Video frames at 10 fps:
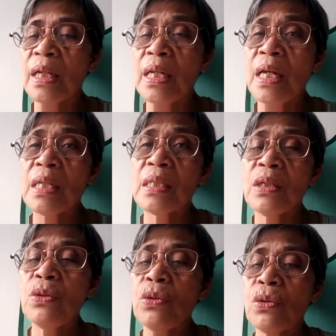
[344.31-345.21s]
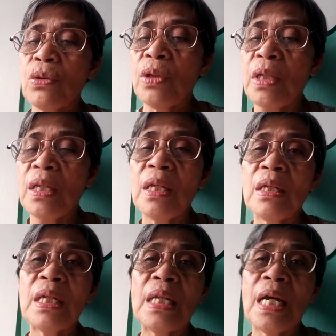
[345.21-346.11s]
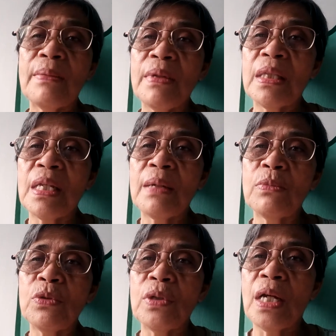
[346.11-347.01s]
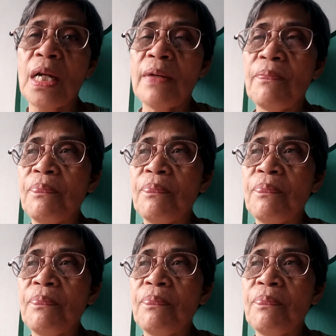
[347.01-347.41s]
kaya siguro hindi ginamit niya muna